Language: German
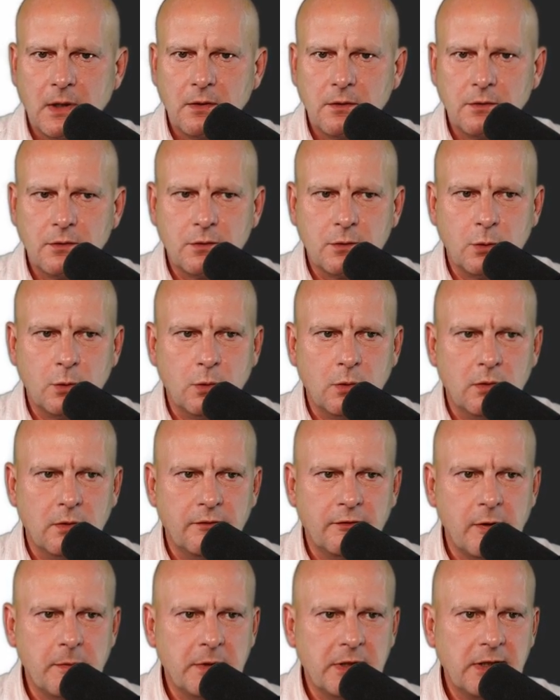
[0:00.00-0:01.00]
So,
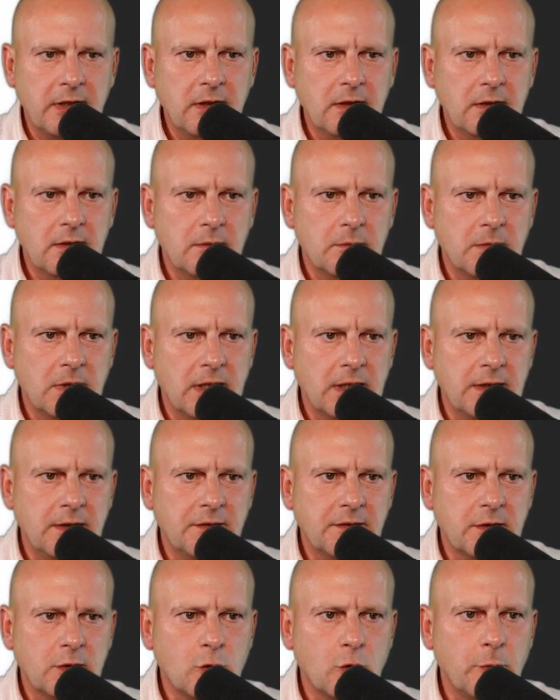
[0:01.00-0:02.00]
und wenn man hier mal
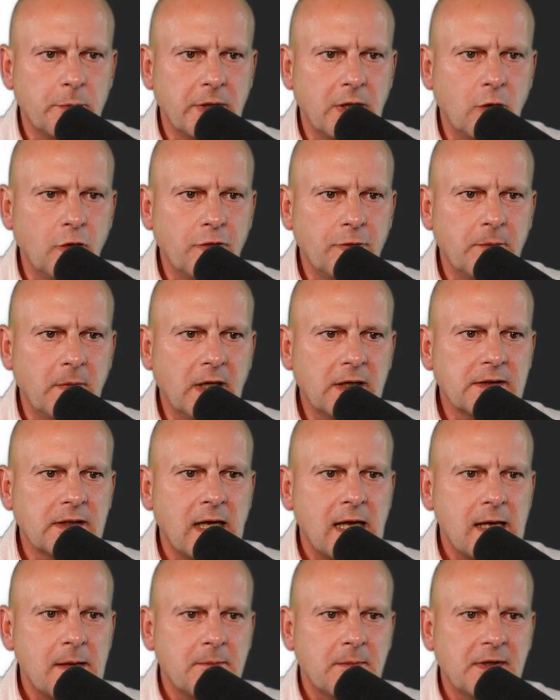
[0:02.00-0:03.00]
diese Gruppe aufmacht,
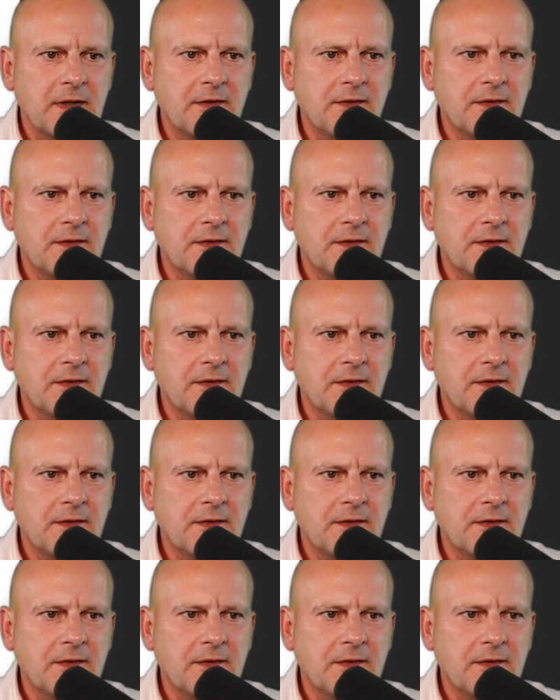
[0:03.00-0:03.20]
man